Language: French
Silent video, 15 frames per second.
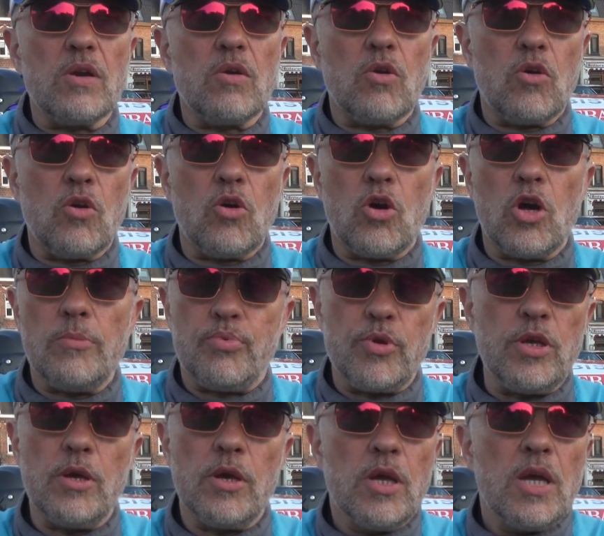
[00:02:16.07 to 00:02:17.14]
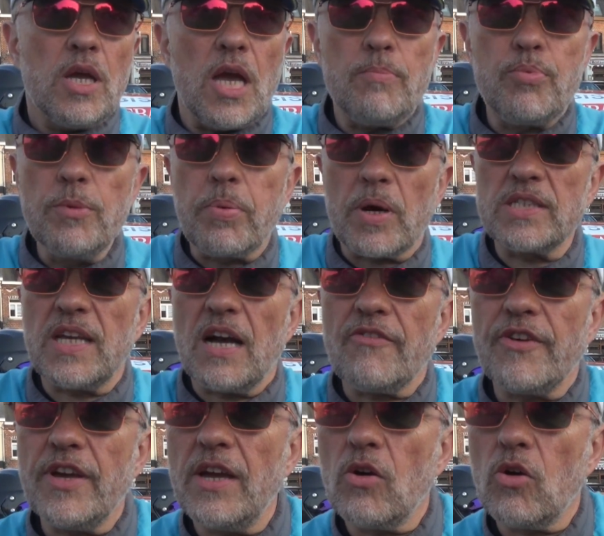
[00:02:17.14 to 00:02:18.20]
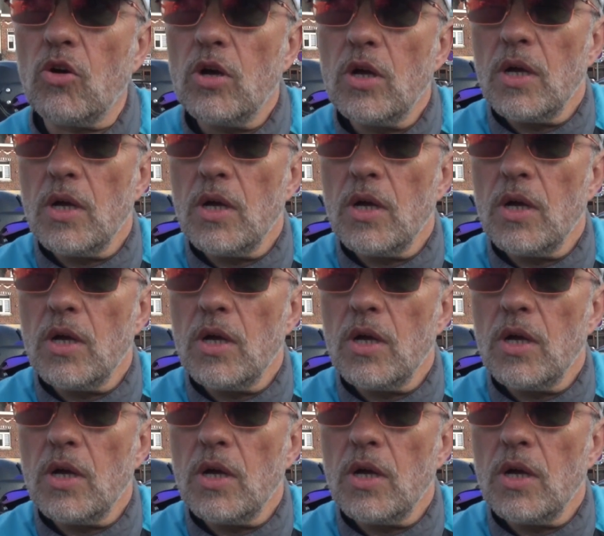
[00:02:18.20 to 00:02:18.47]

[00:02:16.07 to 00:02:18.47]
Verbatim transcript: euh, et puis, et puis préserver, euh,